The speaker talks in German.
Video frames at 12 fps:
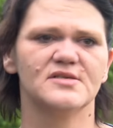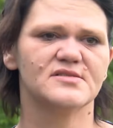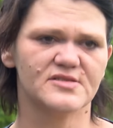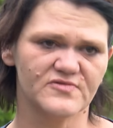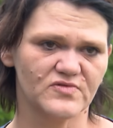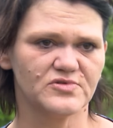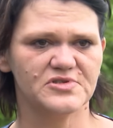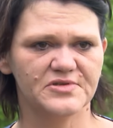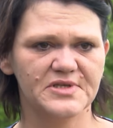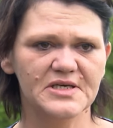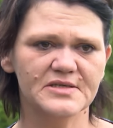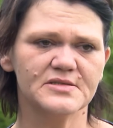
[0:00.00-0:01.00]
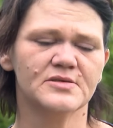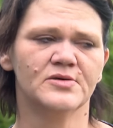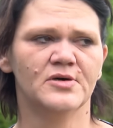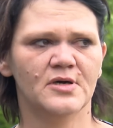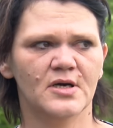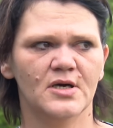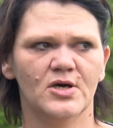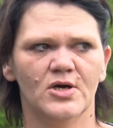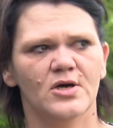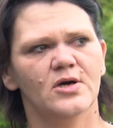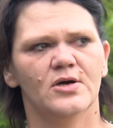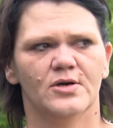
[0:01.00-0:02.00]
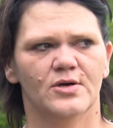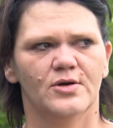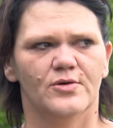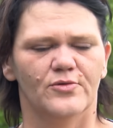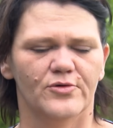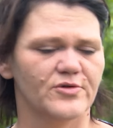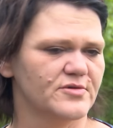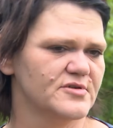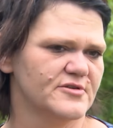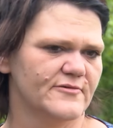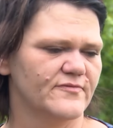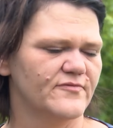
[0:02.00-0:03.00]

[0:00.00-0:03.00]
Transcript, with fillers: dass es funktioniert. Und